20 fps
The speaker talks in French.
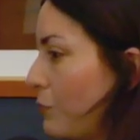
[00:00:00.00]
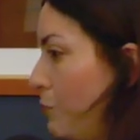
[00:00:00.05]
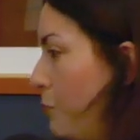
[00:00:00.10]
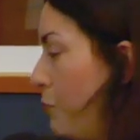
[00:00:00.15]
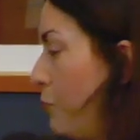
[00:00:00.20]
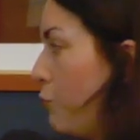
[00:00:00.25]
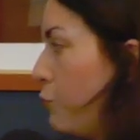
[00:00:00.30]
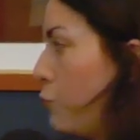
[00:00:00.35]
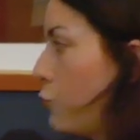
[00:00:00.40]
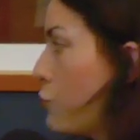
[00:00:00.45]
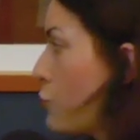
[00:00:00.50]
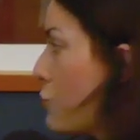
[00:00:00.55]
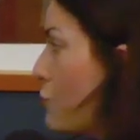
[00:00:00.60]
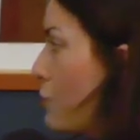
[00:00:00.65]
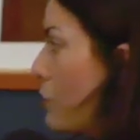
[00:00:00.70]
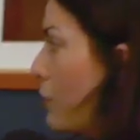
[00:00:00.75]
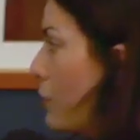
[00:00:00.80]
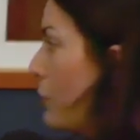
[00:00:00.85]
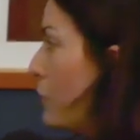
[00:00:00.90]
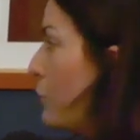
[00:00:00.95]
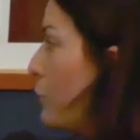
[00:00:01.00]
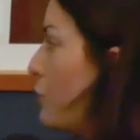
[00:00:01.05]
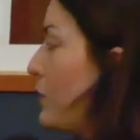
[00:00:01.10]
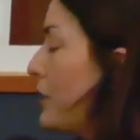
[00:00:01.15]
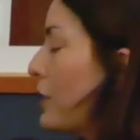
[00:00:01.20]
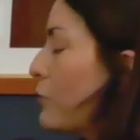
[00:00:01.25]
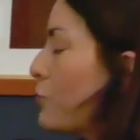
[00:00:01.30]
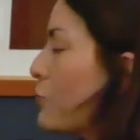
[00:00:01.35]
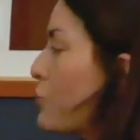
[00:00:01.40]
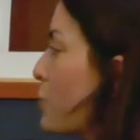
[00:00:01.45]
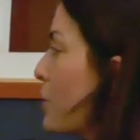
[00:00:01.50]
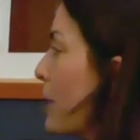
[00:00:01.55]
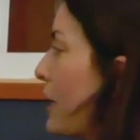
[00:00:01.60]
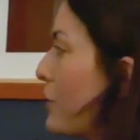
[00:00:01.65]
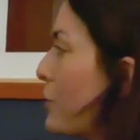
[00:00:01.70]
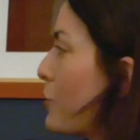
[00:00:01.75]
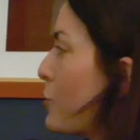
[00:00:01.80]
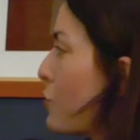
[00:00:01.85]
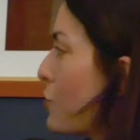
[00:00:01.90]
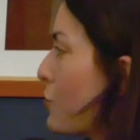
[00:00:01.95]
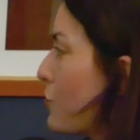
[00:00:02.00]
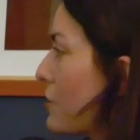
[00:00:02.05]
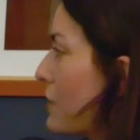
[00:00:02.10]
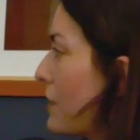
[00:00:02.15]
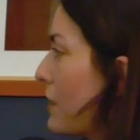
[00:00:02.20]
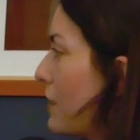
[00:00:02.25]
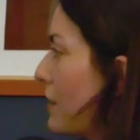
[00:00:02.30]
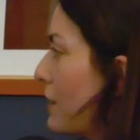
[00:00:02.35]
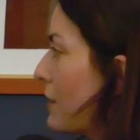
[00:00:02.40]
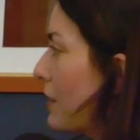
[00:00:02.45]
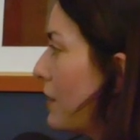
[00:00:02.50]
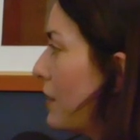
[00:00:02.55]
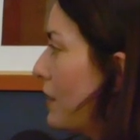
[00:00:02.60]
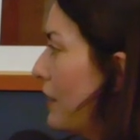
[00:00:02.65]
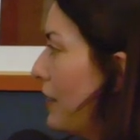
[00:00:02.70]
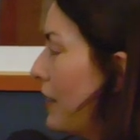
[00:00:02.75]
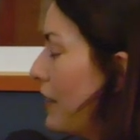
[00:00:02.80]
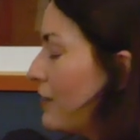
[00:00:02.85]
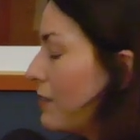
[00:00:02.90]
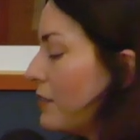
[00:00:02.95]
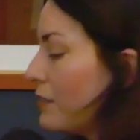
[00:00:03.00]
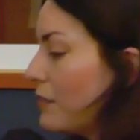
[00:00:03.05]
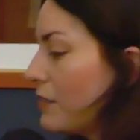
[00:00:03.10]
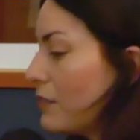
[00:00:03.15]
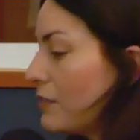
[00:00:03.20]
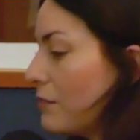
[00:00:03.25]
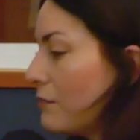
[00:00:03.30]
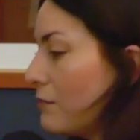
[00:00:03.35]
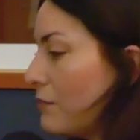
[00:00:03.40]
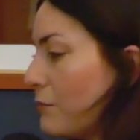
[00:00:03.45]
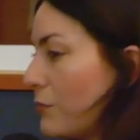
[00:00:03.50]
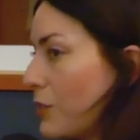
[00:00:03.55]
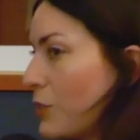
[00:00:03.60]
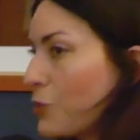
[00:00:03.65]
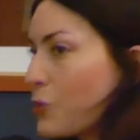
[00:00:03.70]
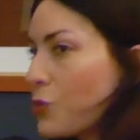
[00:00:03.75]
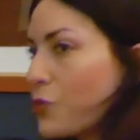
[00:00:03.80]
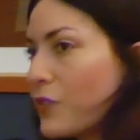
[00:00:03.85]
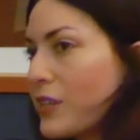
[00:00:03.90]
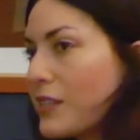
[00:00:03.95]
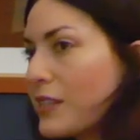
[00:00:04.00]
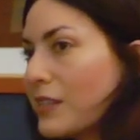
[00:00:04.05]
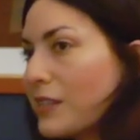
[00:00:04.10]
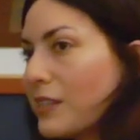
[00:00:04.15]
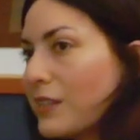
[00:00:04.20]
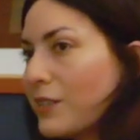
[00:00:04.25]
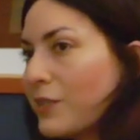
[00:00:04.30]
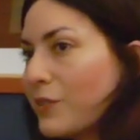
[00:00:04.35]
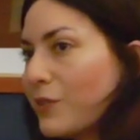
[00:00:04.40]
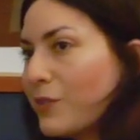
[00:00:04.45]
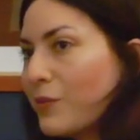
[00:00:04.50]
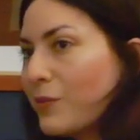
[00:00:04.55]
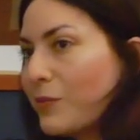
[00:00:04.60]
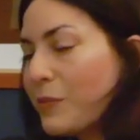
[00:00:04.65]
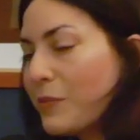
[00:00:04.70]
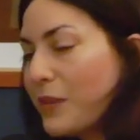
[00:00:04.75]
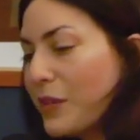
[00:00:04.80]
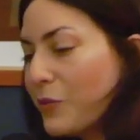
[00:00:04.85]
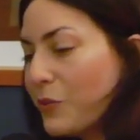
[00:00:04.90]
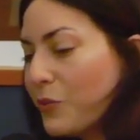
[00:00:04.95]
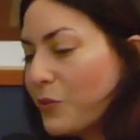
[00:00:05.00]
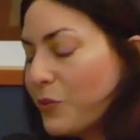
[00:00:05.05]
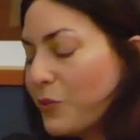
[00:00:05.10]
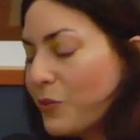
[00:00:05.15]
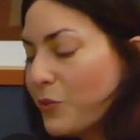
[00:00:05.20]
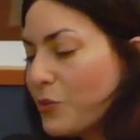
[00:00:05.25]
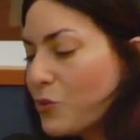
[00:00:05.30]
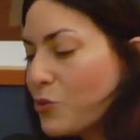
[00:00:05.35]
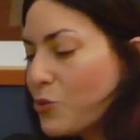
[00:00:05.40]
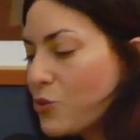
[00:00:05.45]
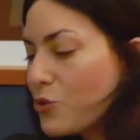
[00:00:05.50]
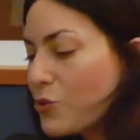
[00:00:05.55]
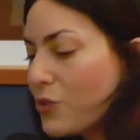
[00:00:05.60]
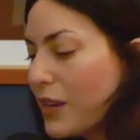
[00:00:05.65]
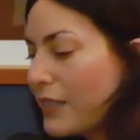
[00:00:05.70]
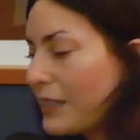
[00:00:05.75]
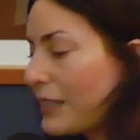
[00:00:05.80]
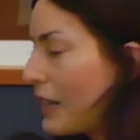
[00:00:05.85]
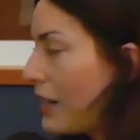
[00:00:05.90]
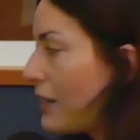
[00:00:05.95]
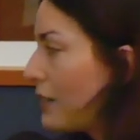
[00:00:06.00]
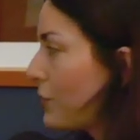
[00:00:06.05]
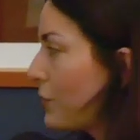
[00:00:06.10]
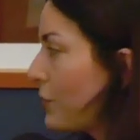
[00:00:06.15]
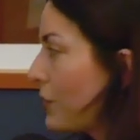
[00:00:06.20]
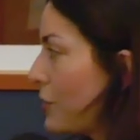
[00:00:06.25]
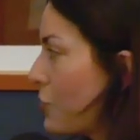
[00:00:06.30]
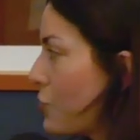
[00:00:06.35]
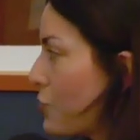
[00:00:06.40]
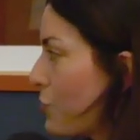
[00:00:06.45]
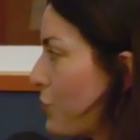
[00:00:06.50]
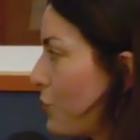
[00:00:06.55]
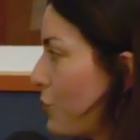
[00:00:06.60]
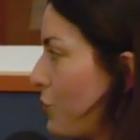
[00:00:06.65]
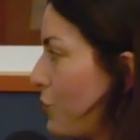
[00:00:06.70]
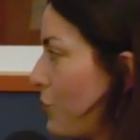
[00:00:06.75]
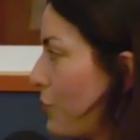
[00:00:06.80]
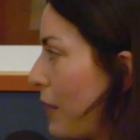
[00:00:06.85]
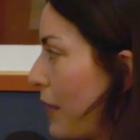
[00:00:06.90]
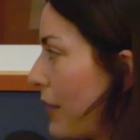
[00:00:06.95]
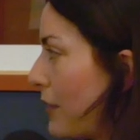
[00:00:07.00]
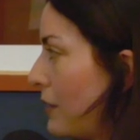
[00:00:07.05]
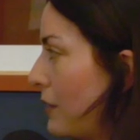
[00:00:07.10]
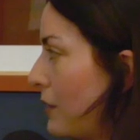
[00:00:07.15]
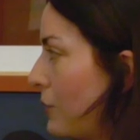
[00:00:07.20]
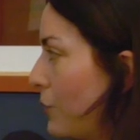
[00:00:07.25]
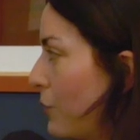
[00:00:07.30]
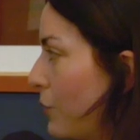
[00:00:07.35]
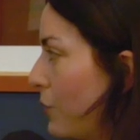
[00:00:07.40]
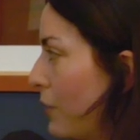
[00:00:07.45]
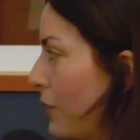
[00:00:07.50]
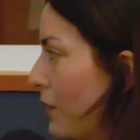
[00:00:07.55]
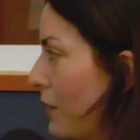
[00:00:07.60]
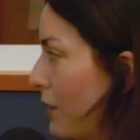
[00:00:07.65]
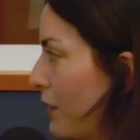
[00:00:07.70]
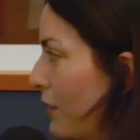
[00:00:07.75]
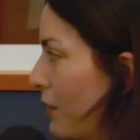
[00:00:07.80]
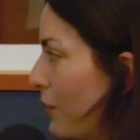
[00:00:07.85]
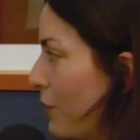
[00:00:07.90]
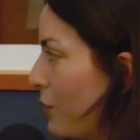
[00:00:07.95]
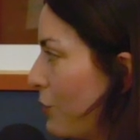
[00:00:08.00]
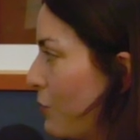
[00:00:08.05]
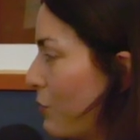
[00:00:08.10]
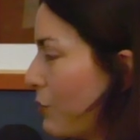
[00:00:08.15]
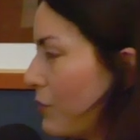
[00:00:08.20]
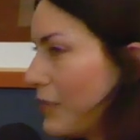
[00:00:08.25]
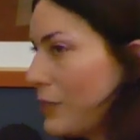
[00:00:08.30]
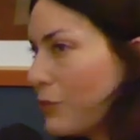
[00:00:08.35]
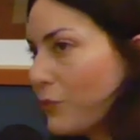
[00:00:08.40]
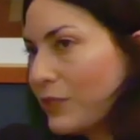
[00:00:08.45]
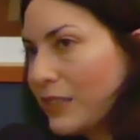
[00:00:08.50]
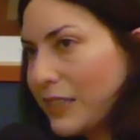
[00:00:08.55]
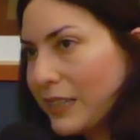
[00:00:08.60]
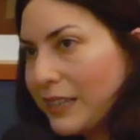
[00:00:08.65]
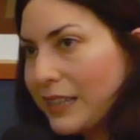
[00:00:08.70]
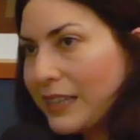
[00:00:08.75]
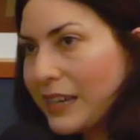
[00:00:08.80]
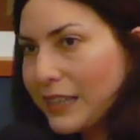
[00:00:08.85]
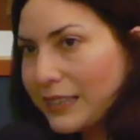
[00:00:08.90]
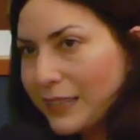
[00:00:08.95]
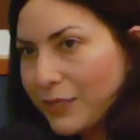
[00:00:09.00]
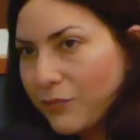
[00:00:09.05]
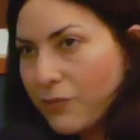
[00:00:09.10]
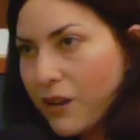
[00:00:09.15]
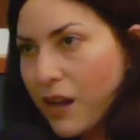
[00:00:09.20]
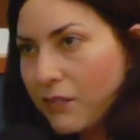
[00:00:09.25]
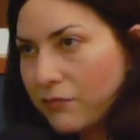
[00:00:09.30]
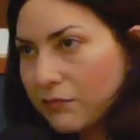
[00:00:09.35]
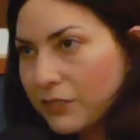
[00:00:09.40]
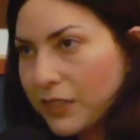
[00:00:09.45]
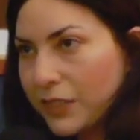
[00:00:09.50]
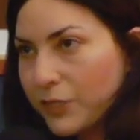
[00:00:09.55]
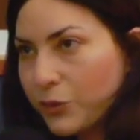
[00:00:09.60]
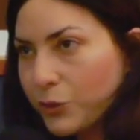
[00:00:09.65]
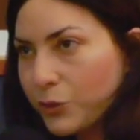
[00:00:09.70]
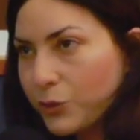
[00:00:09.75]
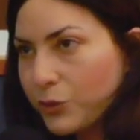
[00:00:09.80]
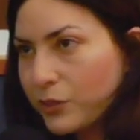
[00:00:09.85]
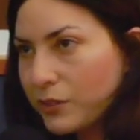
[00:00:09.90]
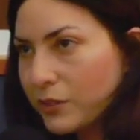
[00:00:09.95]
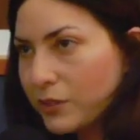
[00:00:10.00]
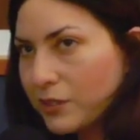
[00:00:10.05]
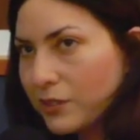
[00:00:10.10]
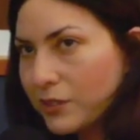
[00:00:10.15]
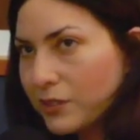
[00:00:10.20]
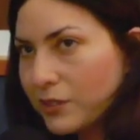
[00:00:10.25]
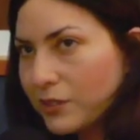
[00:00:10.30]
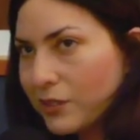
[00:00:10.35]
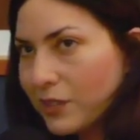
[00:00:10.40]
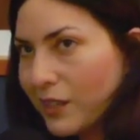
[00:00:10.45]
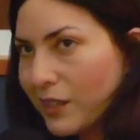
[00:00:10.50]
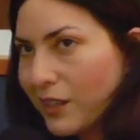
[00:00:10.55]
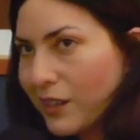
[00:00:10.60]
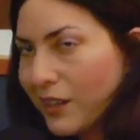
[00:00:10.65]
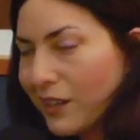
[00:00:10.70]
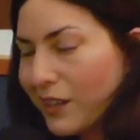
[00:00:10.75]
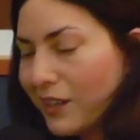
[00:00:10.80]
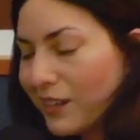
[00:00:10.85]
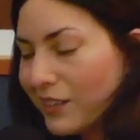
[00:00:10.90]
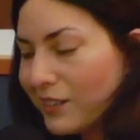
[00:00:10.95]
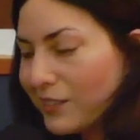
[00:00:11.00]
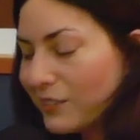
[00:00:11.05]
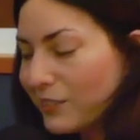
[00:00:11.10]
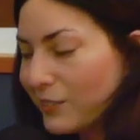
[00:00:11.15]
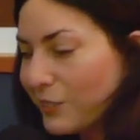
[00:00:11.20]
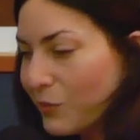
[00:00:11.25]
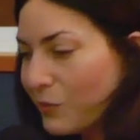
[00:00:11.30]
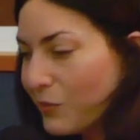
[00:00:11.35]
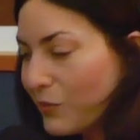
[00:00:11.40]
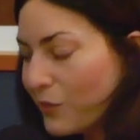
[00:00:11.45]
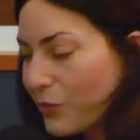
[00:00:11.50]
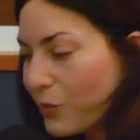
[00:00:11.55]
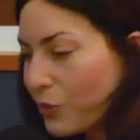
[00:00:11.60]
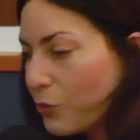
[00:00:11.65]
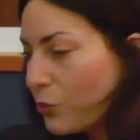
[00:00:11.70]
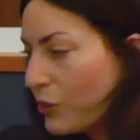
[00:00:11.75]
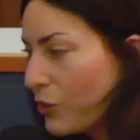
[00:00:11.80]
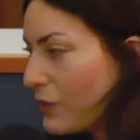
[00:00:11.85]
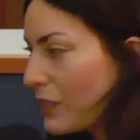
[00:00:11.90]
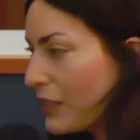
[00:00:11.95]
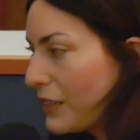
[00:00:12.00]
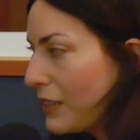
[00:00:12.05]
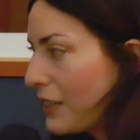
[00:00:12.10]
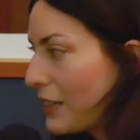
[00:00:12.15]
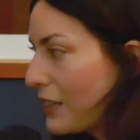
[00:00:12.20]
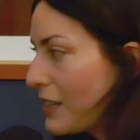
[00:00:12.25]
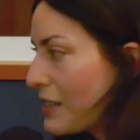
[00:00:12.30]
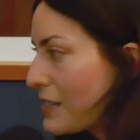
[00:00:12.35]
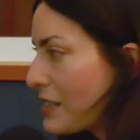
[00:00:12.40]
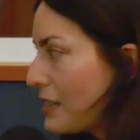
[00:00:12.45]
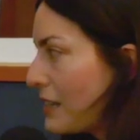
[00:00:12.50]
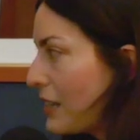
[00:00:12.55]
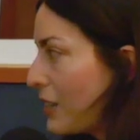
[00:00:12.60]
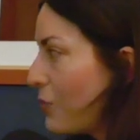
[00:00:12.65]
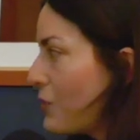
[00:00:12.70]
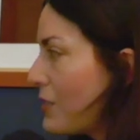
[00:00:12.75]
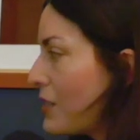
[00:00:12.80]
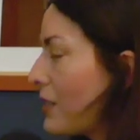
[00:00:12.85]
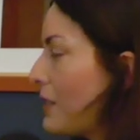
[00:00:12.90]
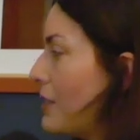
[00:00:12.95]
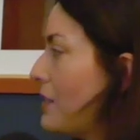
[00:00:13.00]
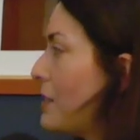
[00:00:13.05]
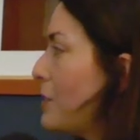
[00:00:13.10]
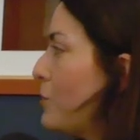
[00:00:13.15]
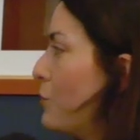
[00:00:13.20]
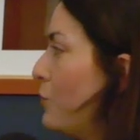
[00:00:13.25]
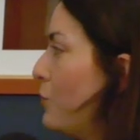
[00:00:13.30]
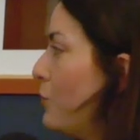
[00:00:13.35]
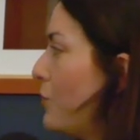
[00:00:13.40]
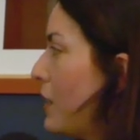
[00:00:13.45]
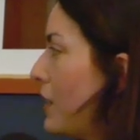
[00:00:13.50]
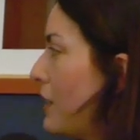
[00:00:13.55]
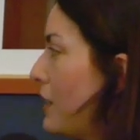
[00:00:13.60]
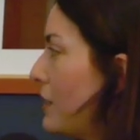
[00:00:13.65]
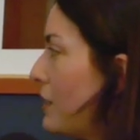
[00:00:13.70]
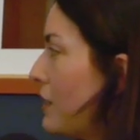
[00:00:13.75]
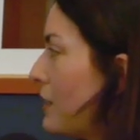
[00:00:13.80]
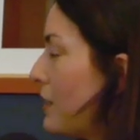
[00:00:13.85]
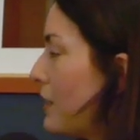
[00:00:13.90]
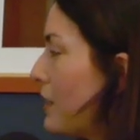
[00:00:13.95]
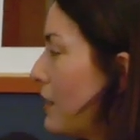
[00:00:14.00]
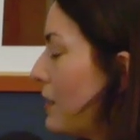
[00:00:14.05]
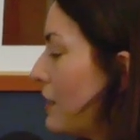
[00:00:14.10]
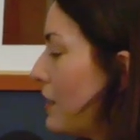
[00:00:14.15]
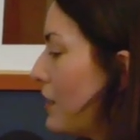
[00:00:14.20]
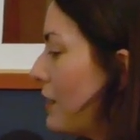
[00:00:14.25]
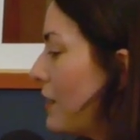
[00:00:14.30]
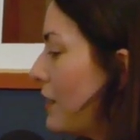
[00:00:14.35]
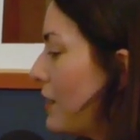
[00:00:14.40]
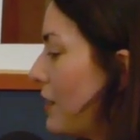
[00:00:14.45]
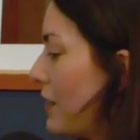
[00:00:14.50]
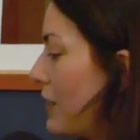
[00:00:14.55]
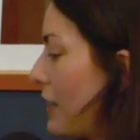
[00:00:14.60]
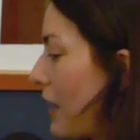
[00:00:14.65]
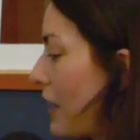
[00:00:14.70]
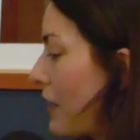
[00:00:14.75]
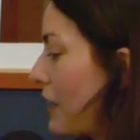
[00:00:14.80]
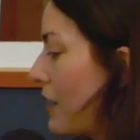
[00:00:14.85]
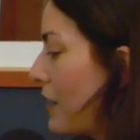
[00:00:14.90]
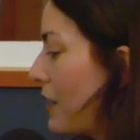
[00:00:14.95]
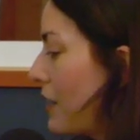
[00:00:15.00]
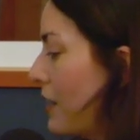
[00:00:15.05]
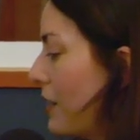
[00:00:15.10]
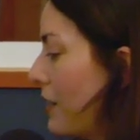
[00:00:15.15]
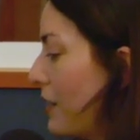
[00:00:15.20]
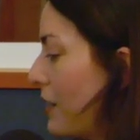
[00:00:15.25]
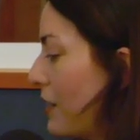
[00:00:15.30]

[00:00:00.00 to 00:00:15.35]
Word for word: j'imagine. Toujours Tu tires toujours quelque chose d'un... Euh, moi, ce que je fais, c'est... Euh, même il y a le, ce jeu-là de cartes, qui est le jeu de Brian Eno, où on, tire des cartes qui vous racontent quelque chose... Euh, euh, quand on est en train d'écrire un scénario, c'est qui C'est Buñuel et, Carrière